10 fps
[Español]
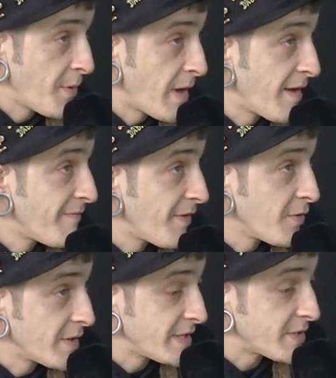marihuana en
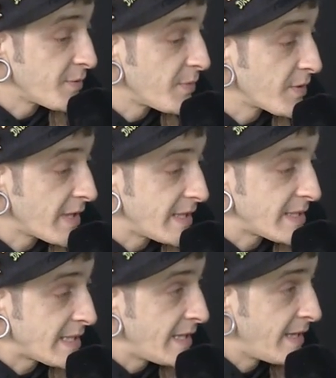flores o
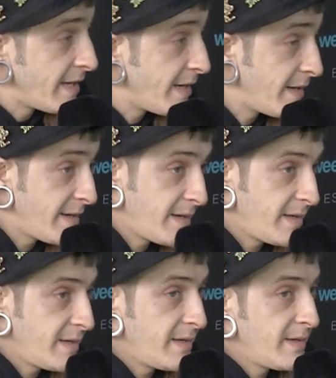porque se
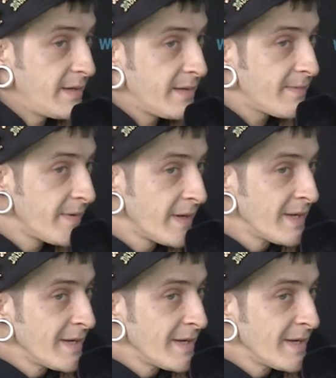le eh,